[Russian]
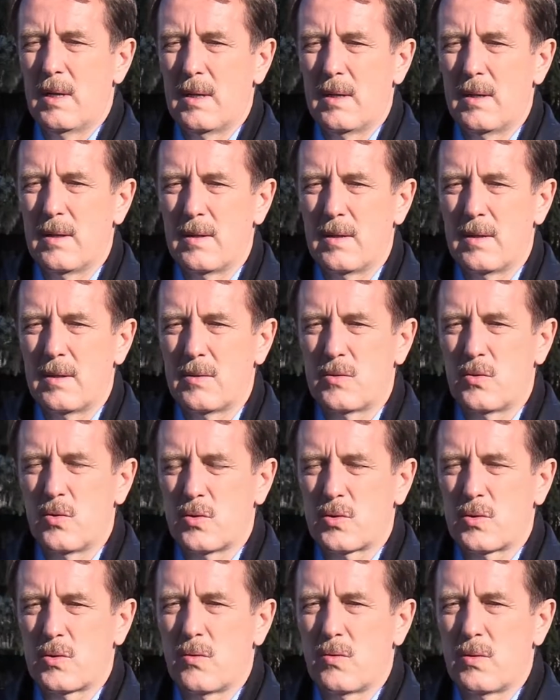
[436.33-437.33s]
э,
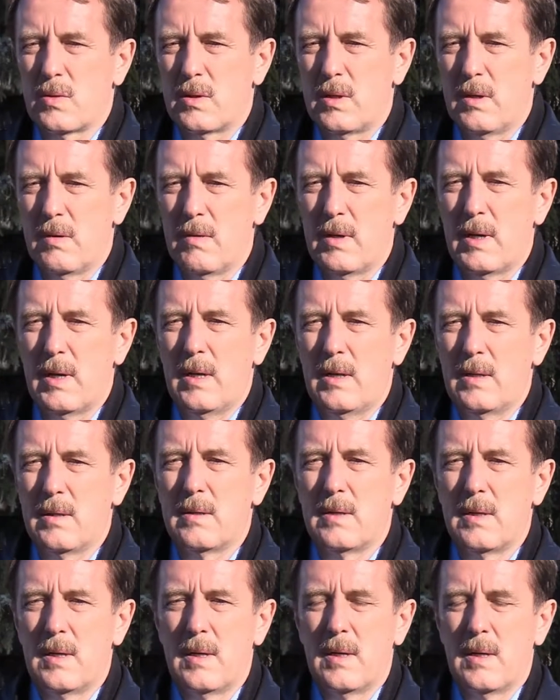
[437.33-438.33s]
то, что вот
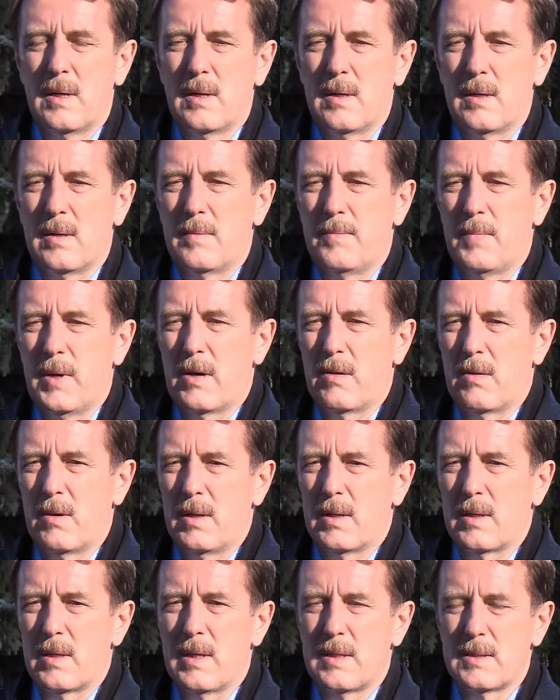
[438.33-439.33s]
говорили пару
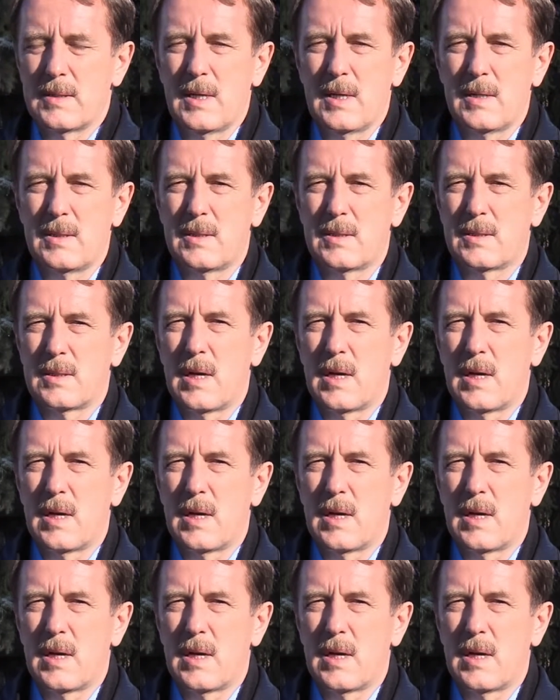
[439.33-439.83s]
лет назад,